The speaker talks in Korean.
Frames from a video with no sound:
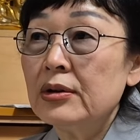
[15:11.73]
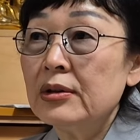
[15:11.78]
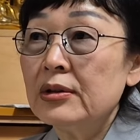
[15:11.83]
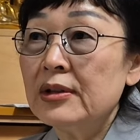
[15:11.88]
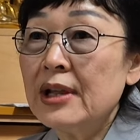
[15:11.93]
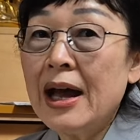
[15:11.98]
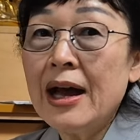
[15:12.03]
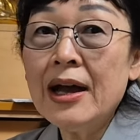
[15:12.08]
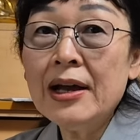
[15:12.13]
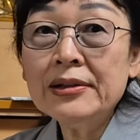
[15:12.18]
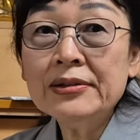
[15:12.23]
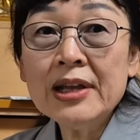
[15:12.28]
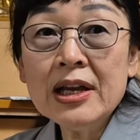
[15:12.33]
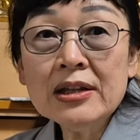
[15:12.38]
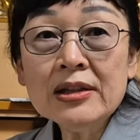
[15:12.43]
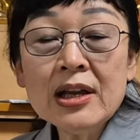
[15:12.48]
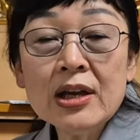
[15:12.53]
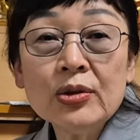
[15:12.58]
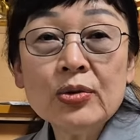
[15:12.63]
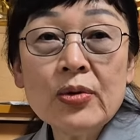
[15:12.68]
나
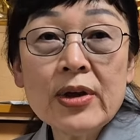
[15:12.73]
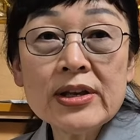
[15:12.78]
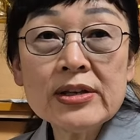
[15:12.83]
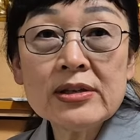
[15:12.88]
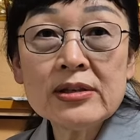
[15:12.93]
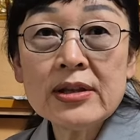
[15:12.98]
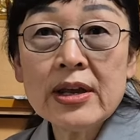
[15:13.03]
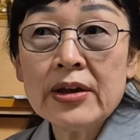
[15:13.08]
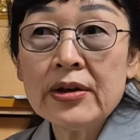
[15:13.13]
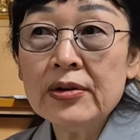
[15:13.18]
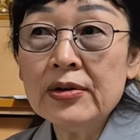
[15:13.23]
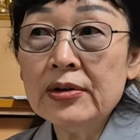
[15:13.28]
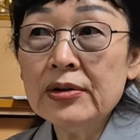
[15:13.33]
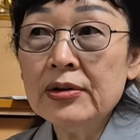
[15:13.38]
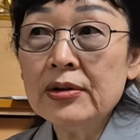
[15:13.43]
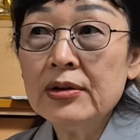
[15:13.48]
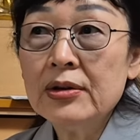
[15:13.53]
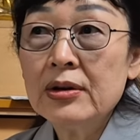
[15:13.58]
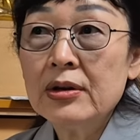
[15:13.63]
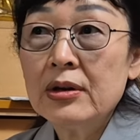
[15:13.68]
땡땡도
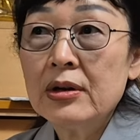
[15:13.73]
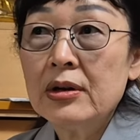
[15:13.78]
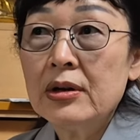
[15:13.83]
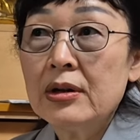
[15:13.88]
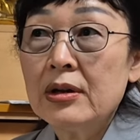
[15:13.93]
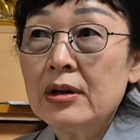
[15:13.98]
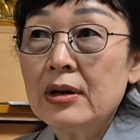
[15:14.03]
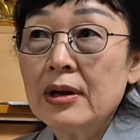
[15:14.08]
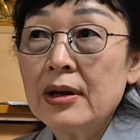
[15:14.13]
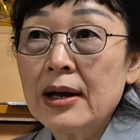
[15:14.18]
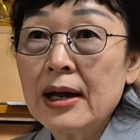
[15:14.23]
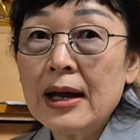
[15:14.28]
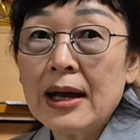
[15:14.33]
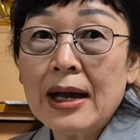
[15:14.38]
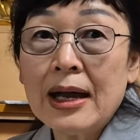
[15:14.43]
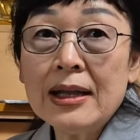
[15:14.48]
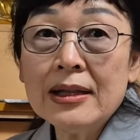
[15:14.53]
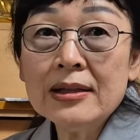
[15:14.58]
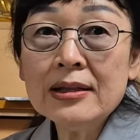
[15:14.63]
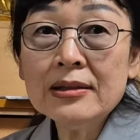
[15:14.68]
S대요.
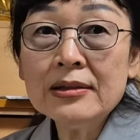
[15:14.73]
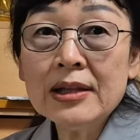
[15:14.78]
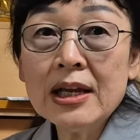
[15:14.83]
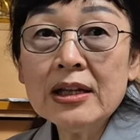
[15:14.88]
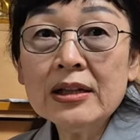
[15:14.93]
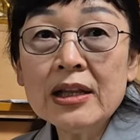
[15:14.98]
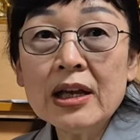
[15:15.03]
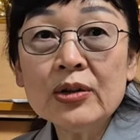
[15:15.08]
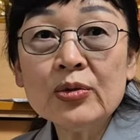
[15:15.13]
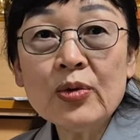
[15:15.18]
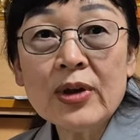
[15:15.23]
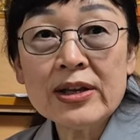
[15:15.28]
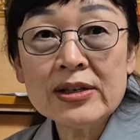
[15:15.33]
안 땡땡도